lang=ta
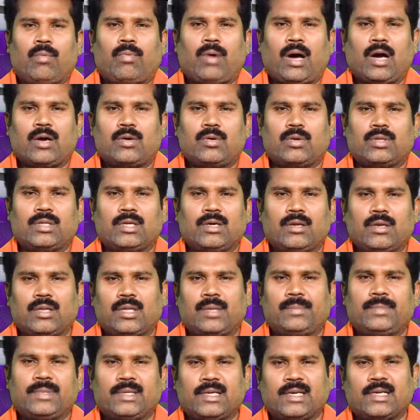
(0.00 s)

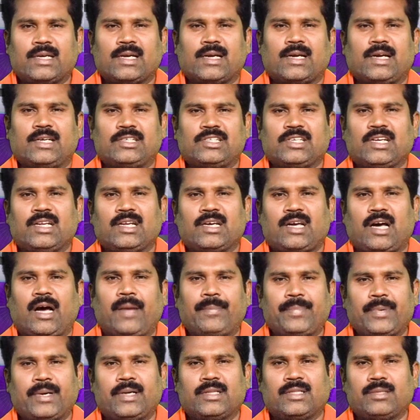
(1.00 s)
வாக்குறுதிகள் தான் இங்கே இருக்க கட்சிகள்
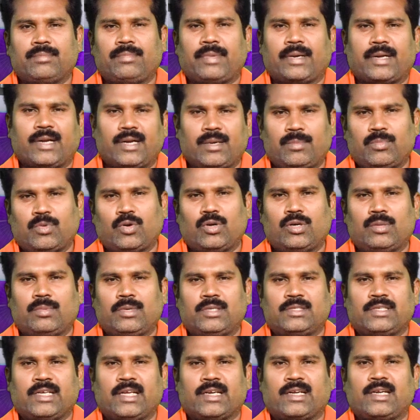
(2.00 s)
காப்பி எடுத்து மக்களிடம் கொண்டு
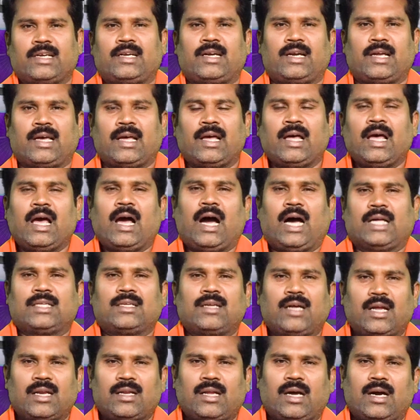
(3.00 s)
போய் சேர்க்கின்றன
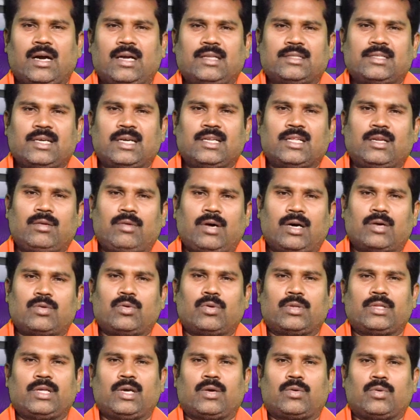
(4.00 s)
அதனால் நாங்கள் தேர்தல்
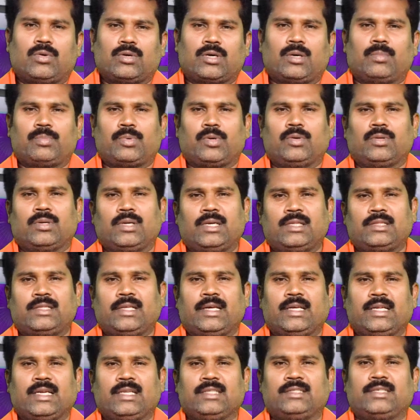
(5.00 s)
வாக்குறுதியை கொடுக்க போவதில்லை
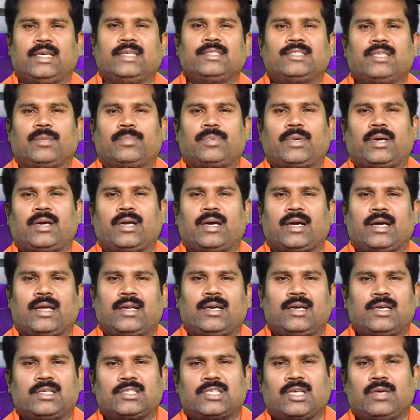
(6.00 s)
தேர்தல் ஜெயிச்ச பிறகு
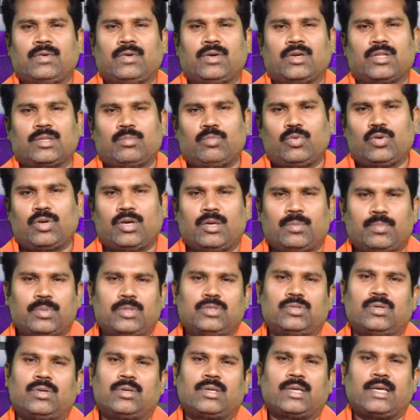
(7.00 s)
நாங்கள் என்னென்ன செய்வோன்றது
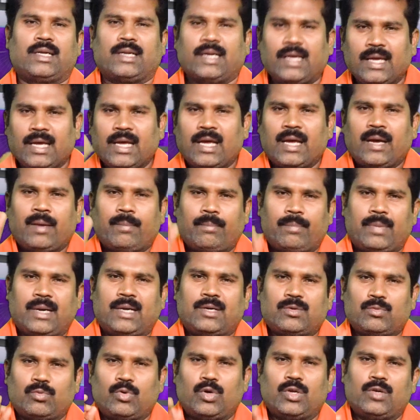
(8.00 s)
முன்னெடுப்புன்னு சொல்கிறாரு
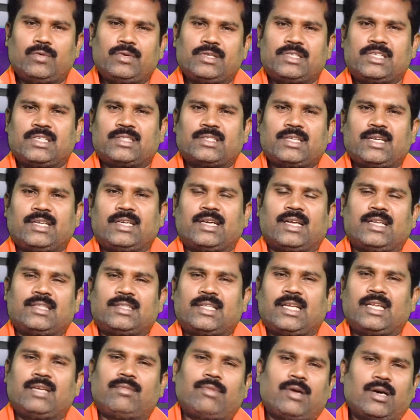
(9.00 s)
பட் ஒரு விஷயத்தை
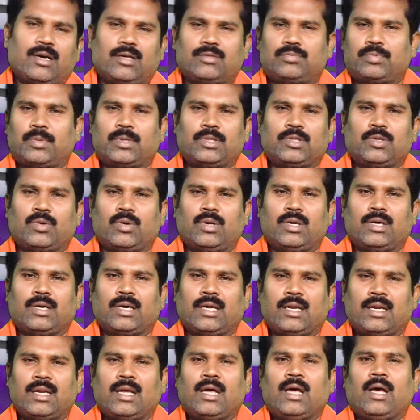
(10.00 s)
நீங்கள் தெளிவாக புரிந்து
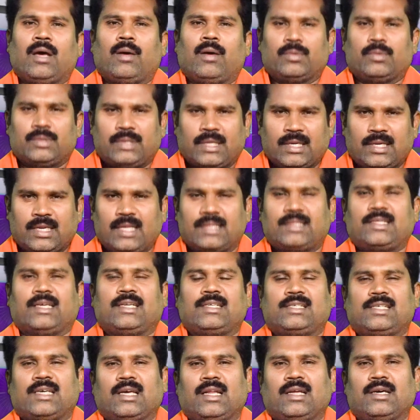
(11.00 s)
கொள்ளுங்கள்
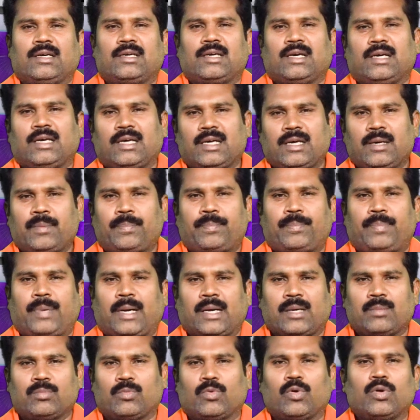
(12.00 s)
இல்லத்தரசிகளுக்கு
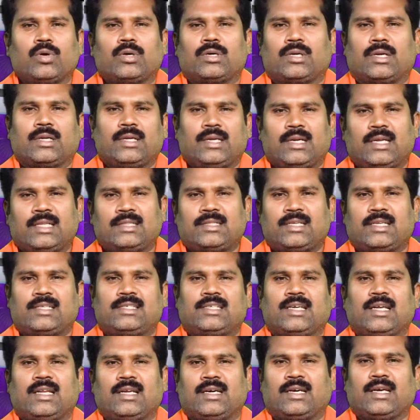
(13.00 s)
பணம் கொடுக்குற
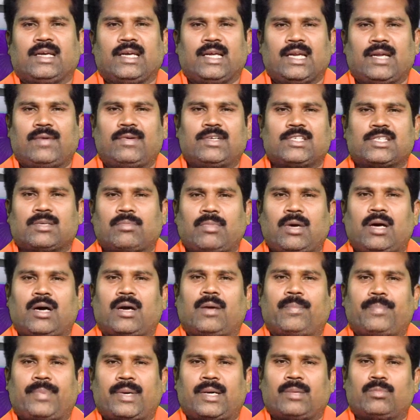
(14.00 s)
இல்லத்தரசிகளுக்கு
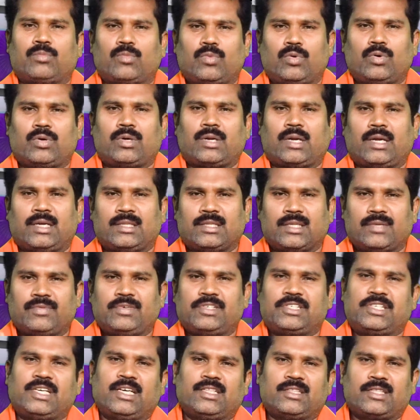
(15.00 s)
இலவசமாக பணம் கொடுக்குற அந்த
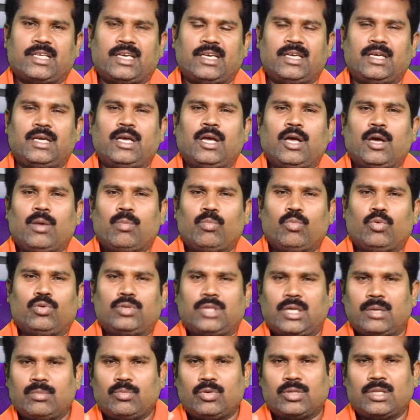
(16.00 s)
விஷயத்தை
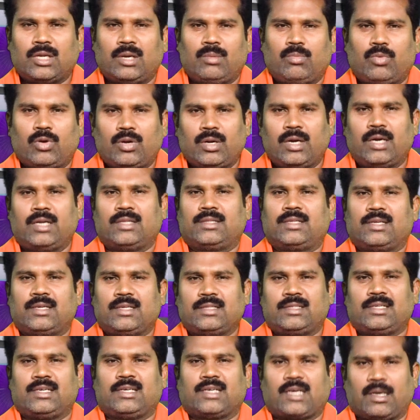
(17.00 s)
முதல் முதல்
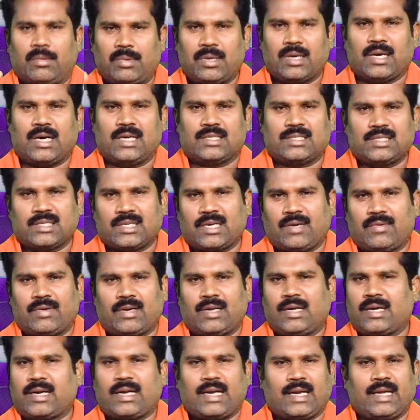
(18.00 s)
முன்னெடுத்தது திரு கமலஹாசன் கமலஹாசன்
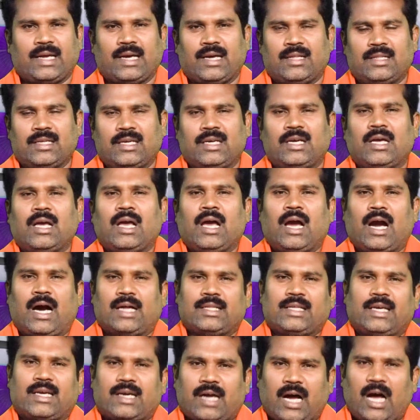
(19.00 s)
அவர்கள் கிடையாது
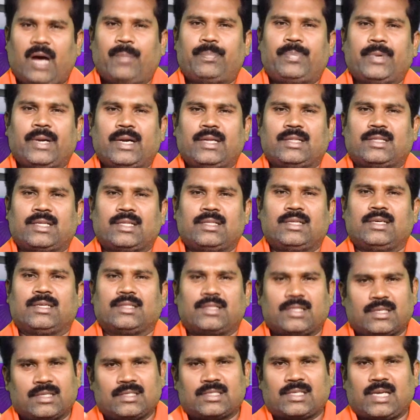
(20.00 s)
அதை காப்பி அடித்தது
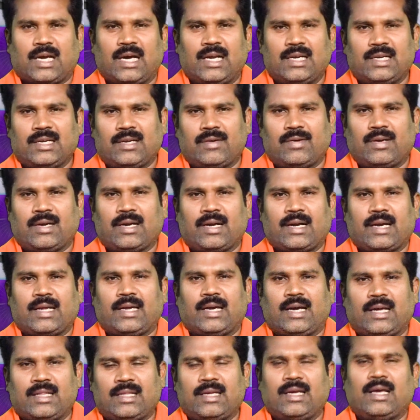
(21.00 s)
திரு ஸ்டாலின் அவர்கள்
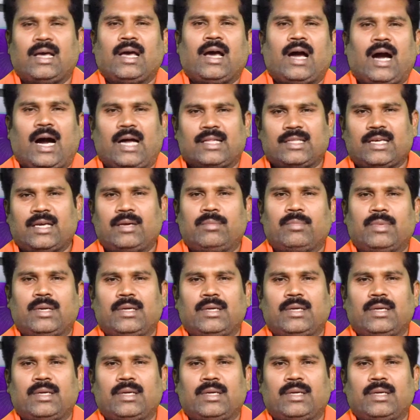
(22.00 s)
கிடையாது அதே